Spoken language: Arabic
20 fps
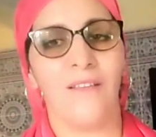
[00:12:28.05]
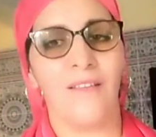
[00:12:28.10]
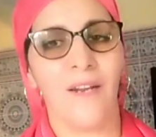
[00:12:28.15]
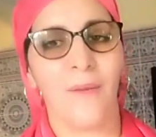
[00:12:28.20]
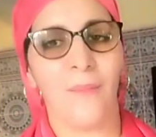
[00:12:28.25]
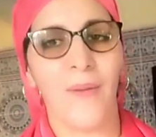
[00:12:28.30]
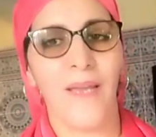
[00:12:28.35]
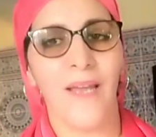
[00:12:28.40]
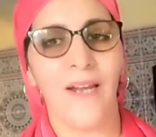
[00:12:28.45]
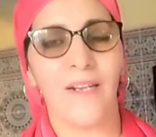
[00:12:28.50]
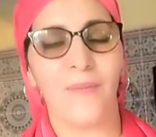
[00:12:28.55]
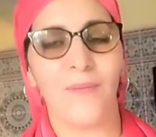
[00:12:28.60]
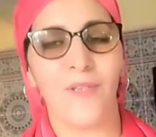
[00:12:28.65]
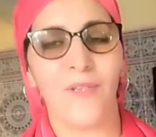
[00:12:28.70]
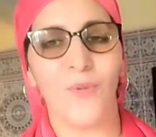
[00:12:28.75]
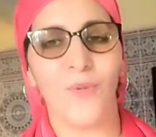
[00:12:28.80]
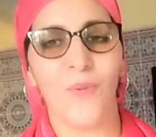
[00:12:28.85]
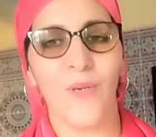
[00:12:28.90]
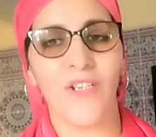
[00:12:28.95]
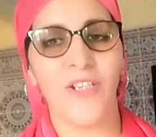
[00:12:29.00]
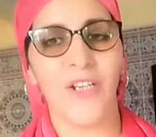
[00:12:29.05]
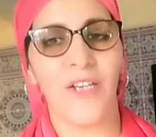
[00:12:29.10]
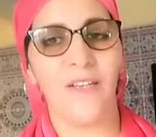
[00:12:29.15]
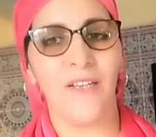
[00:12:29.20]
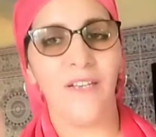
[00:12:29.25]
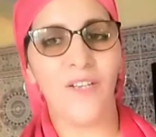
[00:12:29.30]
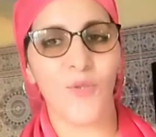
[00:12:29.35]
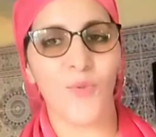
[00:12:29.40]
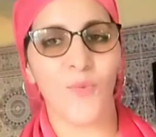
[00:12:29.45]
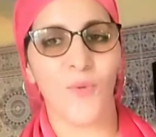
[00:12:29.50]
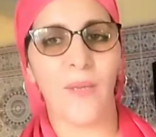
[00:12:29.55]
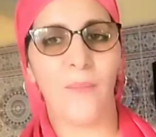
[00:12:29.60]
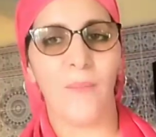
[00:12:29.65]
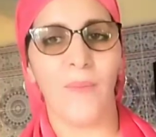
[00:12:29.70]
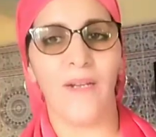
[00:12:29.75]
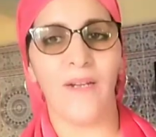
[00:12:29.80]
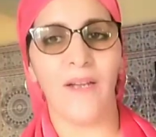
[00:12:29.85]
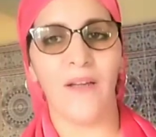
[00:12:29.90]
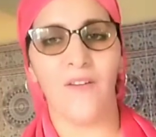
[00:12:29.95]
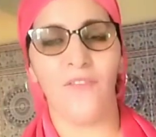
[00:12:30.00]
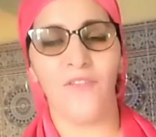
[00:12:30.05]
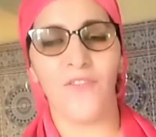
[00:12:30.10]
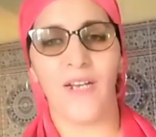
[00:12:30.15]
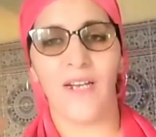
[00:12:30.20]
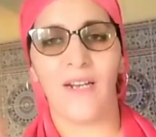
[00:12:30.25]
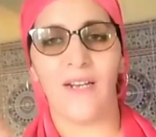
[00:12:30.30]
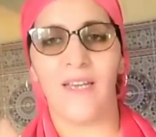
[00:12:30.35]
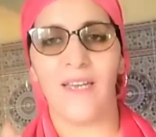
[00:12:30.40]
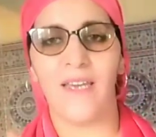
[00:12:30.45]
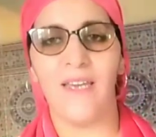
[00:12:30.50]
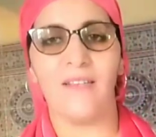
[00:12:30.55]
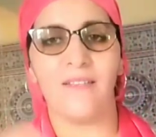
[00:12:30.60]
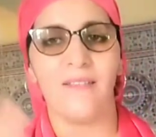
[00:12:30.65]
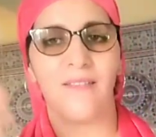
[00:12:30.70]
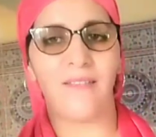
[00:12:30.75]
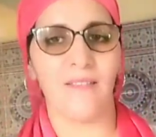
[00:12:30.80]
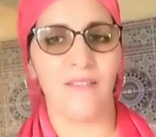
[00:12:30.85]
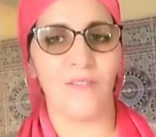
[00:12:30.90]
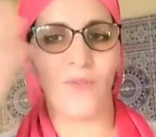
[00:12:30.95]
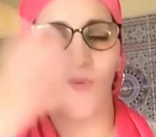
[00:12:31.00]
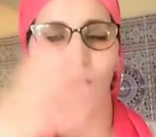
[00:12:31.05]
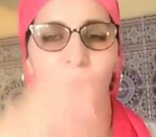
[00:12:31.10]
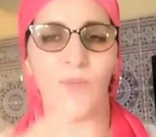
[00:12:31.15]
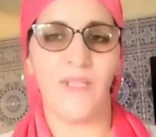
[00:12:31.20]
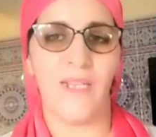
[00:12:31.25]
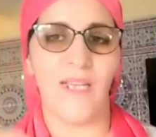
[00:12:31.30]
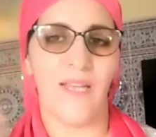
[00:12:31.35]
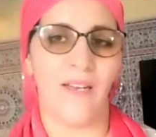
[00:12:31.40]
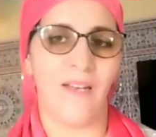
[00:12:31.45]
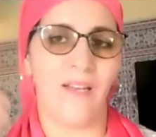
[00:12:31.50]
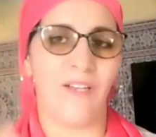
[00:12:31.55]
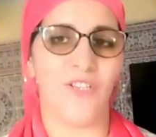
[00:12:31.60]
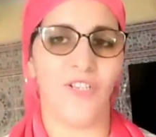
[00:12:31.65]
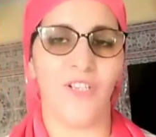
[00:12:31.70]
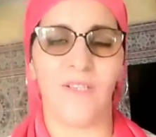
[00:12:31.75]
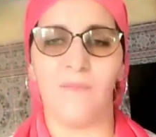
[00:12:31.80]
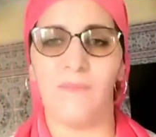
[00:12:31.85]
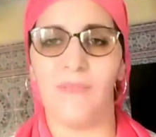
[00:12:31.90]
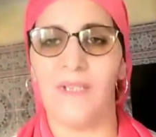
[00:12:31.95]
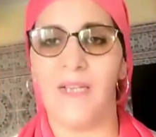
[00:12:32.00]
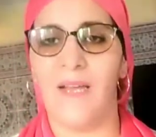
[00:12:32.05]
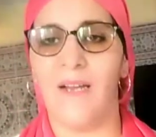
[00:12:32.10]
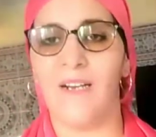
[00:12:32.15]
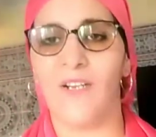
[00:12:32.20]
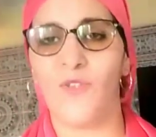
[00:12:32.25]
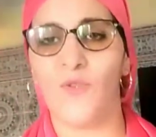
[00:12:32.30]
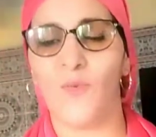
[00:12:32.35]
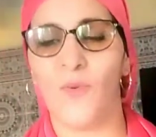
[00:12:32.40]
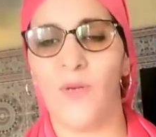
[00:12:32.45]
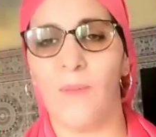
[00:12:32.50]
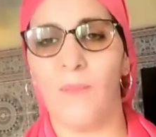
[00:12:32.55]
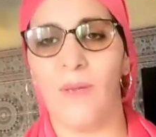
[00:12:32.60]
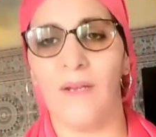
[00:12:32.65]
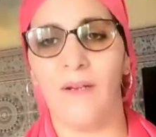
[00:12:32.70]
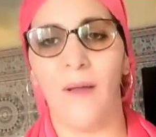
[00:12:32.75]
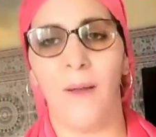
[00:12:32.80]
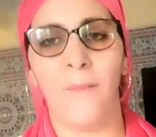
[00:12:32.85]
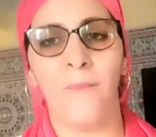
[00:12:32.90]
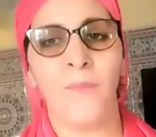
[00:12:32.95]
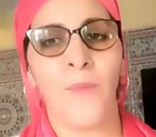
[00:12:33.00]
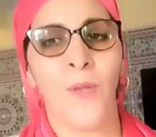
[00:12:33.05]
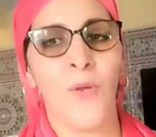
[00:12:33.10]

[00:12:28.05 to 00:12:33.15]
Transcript: ضربي لك التدويشه هي صويبينه في داك الكيس دوزيه على الجسم ديالك صويبينه